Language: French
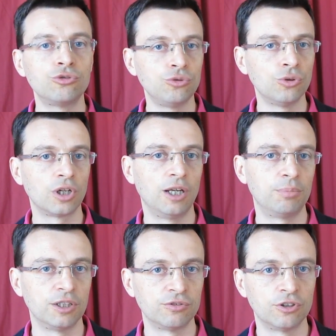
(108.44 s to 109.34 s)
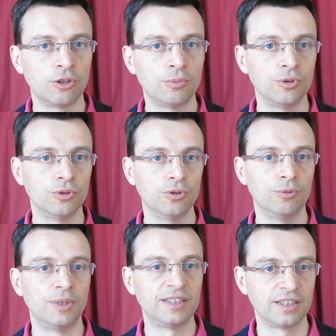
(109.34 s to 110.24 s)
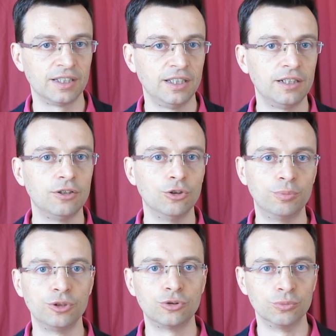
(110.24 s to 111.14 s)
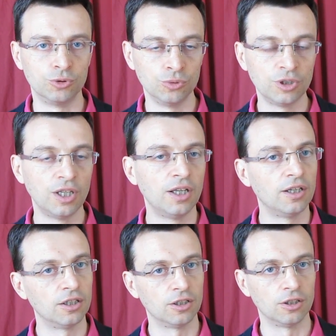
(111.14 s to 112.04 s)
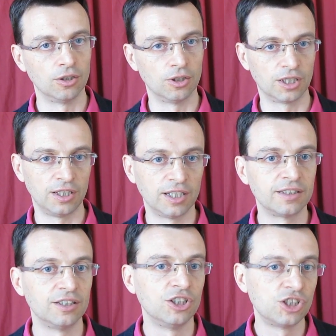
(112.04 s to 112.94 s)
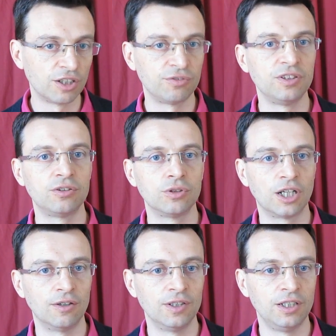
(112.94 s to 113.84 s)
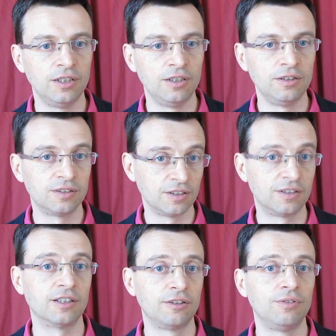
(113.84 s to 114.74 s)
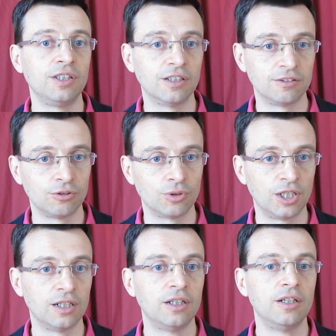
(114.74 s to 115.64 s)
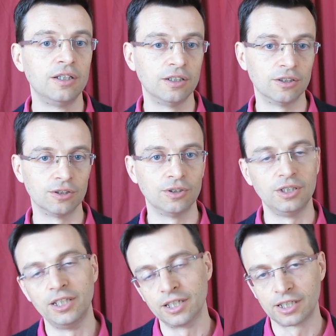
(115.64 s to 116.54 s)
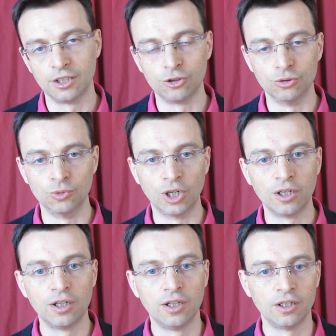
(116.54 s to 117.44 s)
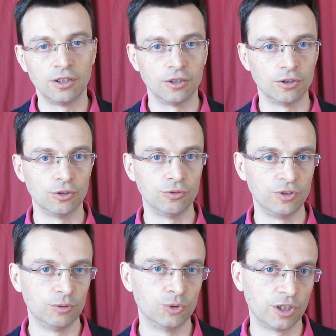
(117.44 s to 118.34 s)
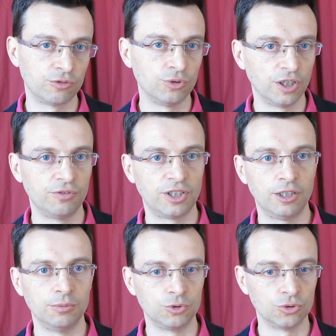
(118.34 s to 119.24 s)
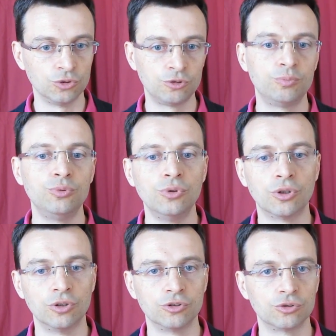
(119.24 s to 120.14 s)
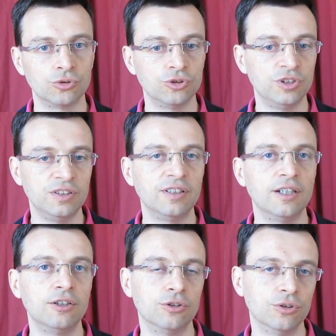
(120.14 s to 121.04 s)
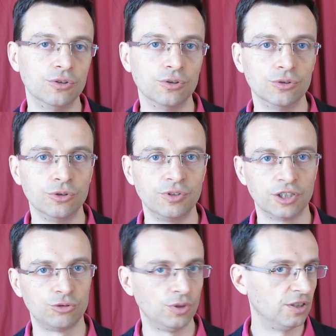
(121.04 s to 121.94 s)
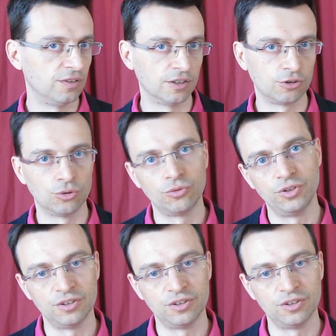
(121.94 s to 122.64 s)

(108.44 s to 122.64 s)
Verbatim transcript: sur la plateforme euh, matérielle Open Compute. Red Hat a déjà fait ce travail, cette certification-là il y a quelques mois. VMware voudrait faire la même chose pour son logiciel de virtualisation